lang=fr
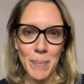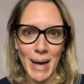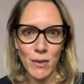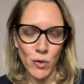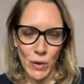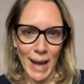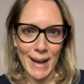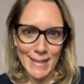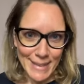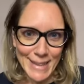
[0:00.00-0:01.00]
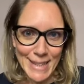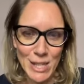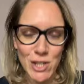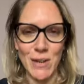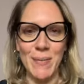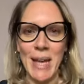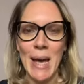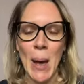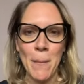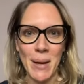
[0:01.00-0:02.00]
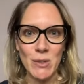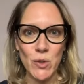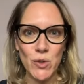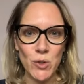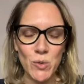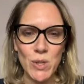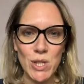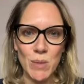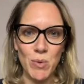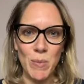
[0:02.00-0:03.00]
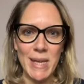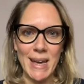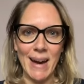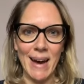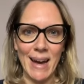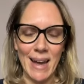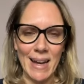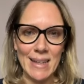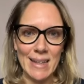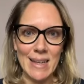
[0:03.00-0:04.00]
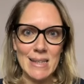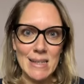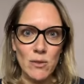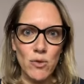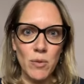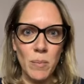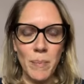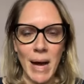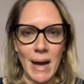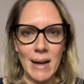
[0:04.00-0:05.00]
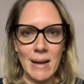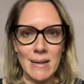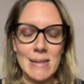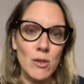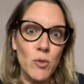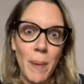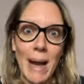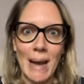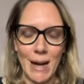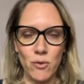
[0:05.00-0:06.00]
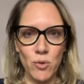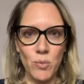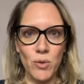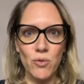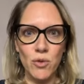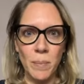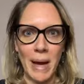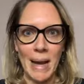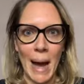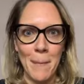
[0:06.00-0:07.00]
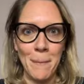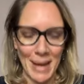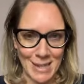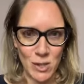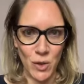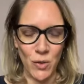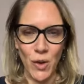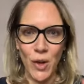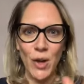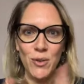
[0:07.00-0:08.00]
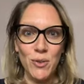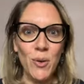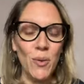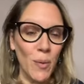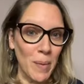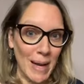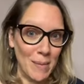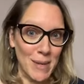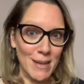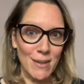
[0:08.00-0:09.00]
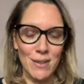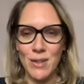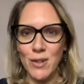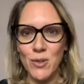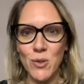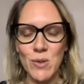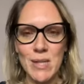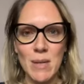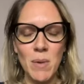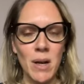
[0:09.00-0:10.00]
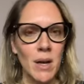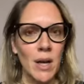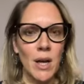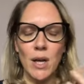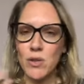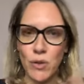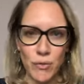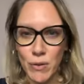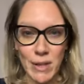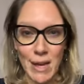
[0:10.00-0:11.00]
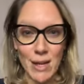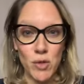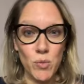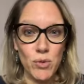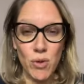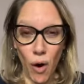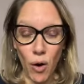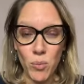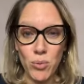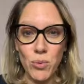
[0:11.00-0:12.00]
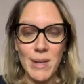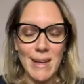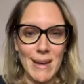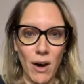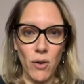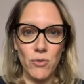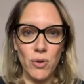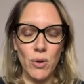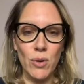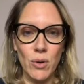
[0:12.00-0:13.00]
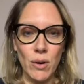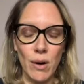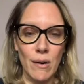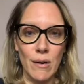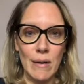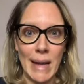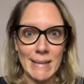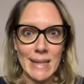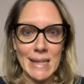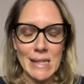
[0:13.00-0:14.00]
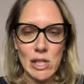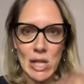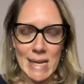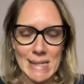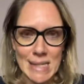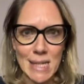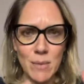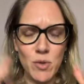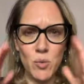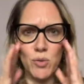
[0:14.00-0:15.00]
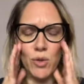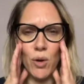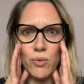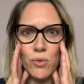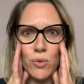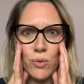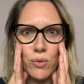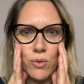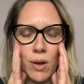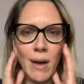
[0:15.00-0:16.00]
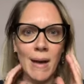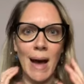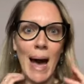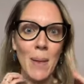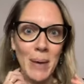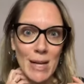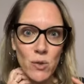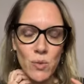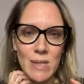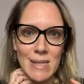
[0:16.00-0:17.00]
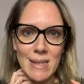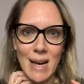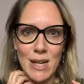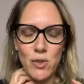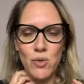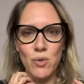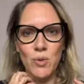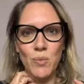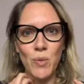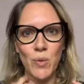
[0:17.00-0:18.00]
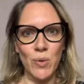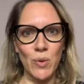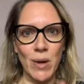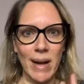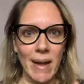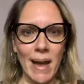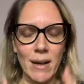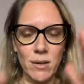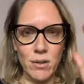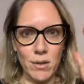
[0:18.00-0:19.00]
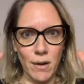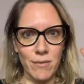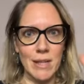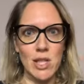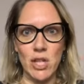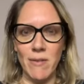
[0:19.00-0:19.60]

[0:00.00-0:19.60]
et pas de la niche. Parce qu'aujourd'hui, j'ai publié un réel qui est si tu ne parles, si tu parles à tout le monde, tu ne parles à personne. Donc on parlait bien de cible. Sauf que hier, je me suis embrouillée entre euh, la niche, la cible. Je me suis rendu compte après le sous-titrage de mon réel que en fait